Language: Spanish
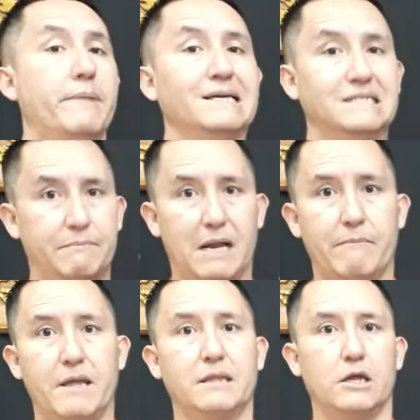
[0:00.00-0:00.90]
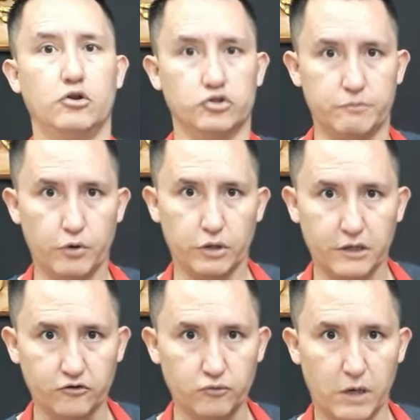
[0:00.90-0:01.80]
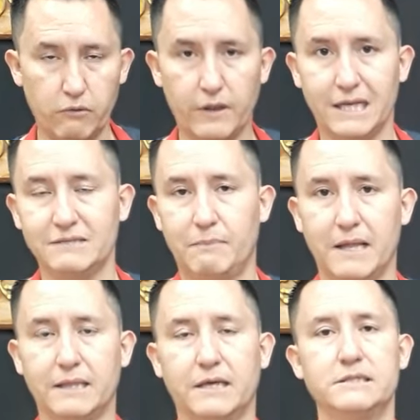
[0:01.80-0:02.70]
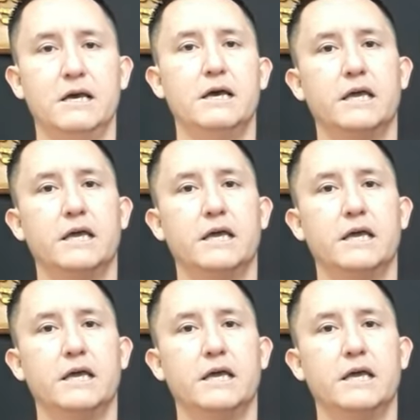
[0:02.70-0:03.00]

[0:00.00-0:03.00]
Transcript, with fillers: principalmente los brotes nuevos de las plantas